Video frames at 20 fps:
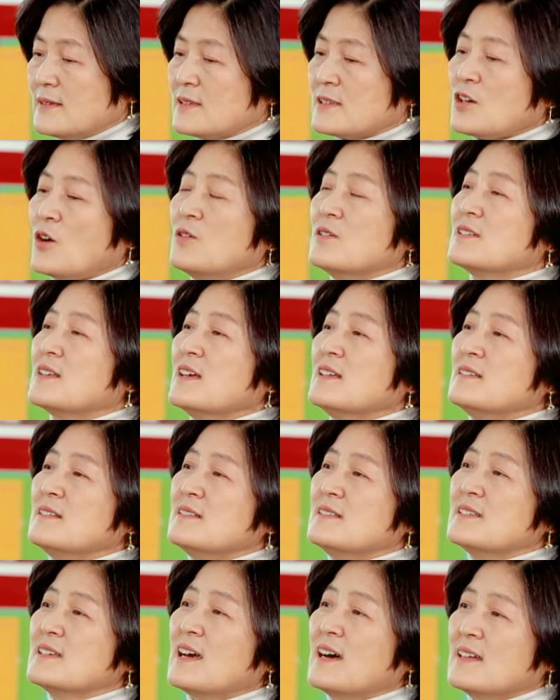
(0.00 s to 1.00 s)
절대
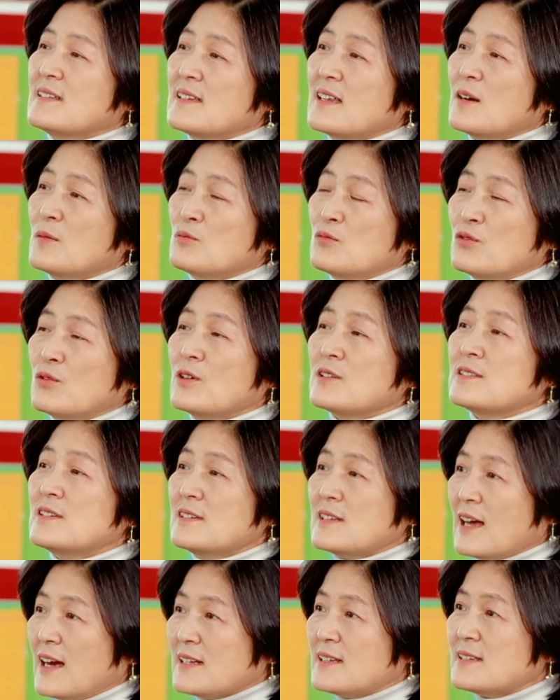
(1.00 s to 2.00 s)
늦지 않다.
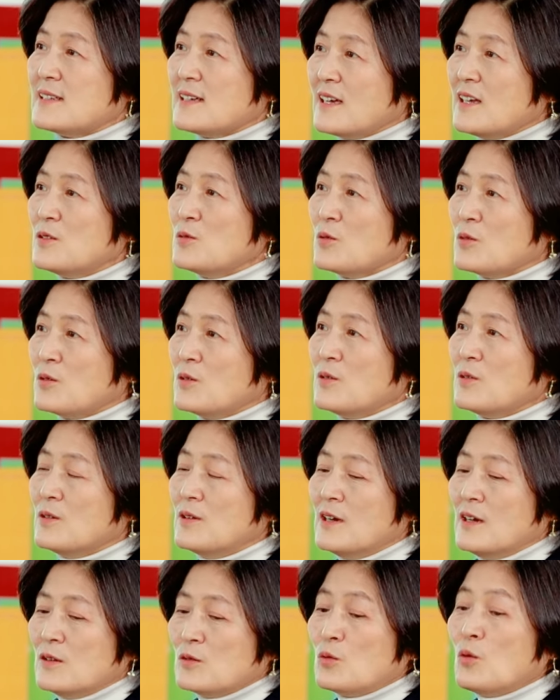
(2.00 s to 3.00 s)
무엇을 다시 해도
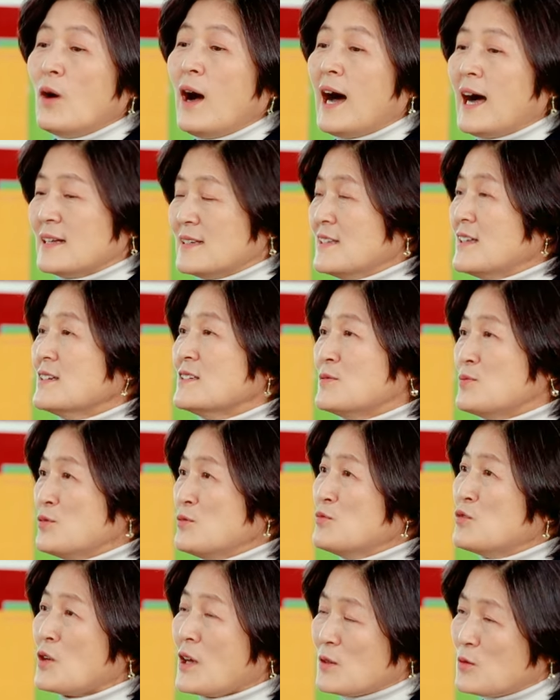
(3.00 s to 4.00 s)
또 아니다
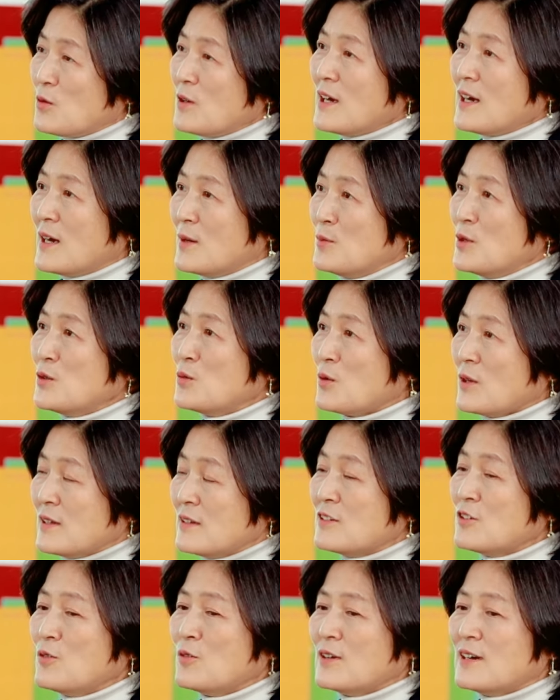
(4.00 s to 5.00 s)
싶으면 되돌아가면
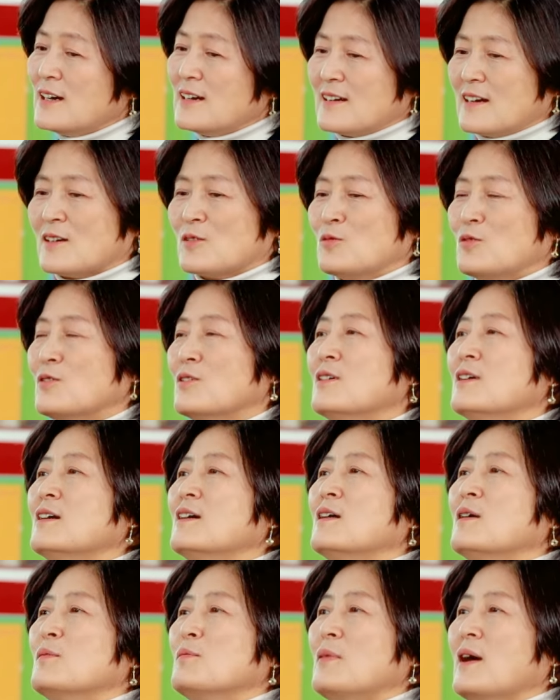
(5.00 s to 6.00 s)
되는 거야 라고
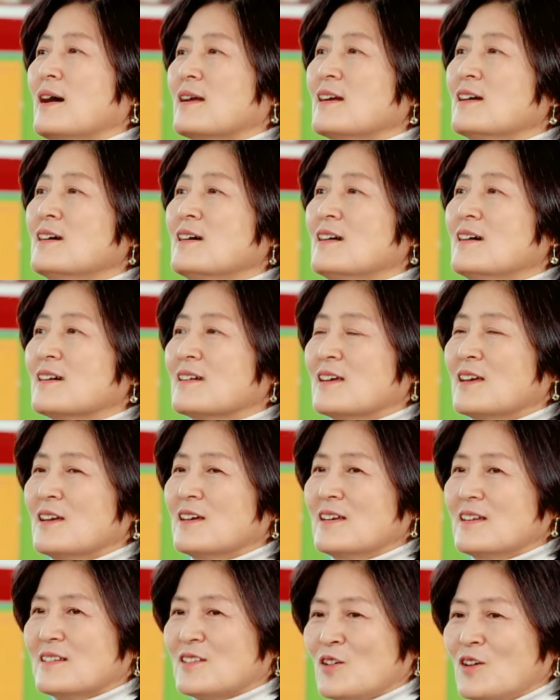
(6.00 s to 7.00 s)

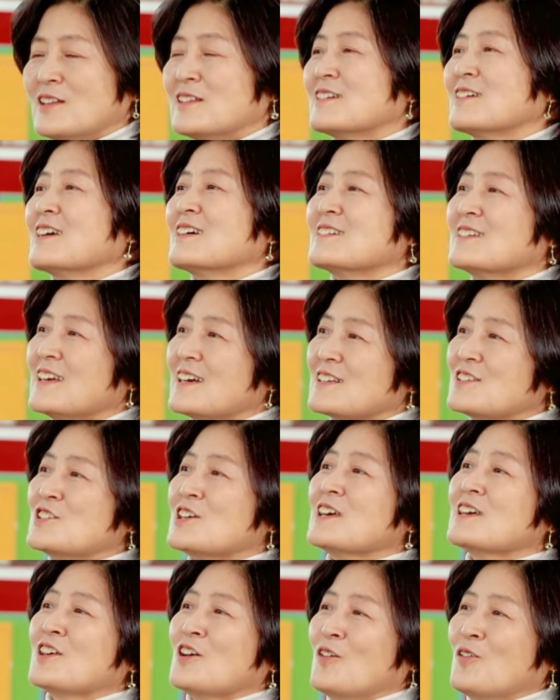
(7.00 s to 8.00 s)
말하게 되는 게 그냥
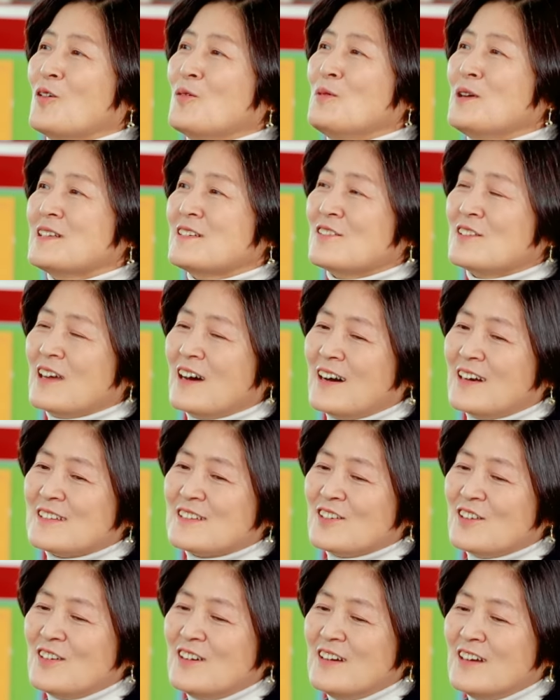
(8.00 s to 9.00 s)
제 경험에서
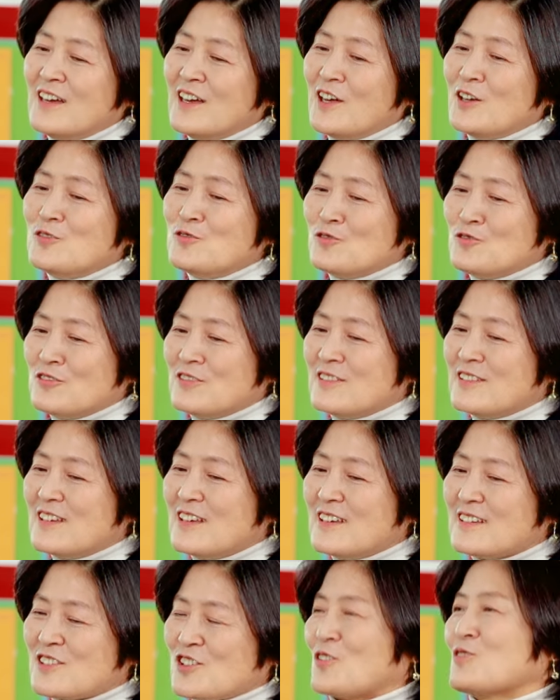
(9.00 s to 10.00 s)
나와서
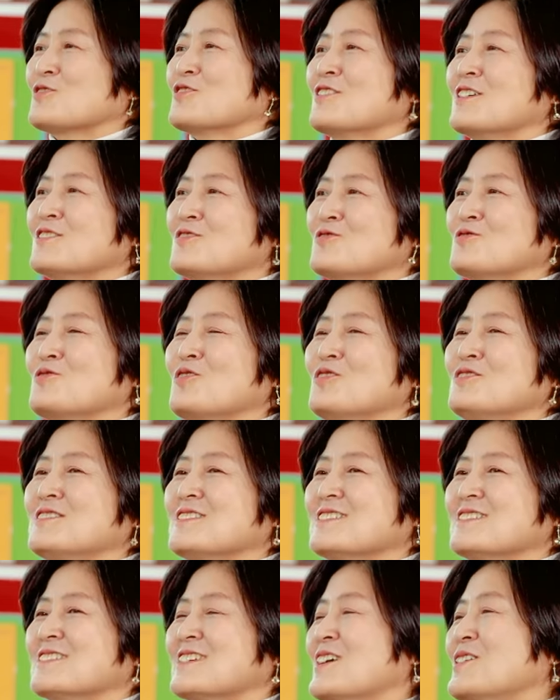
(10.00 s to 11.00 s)
해주는데 적절한
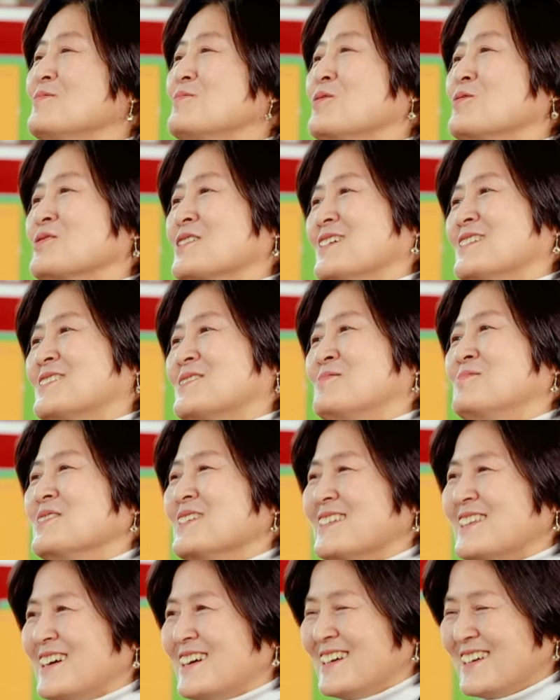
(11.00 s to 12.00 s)
충건지는 잘
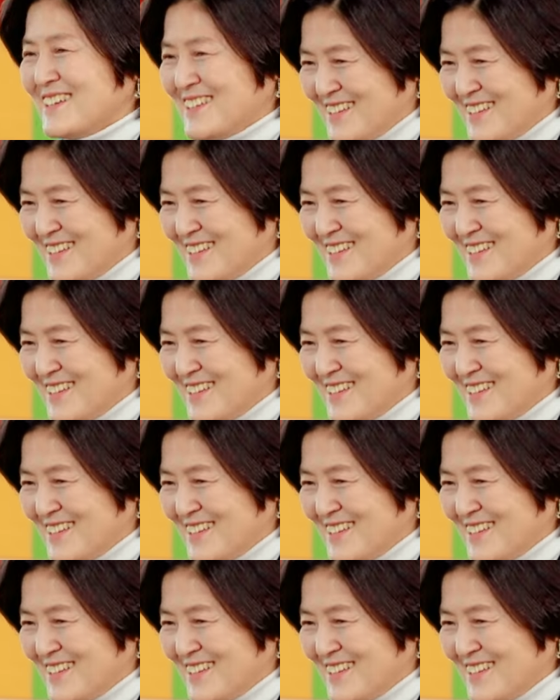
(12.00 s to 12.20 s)
모르겠습니다.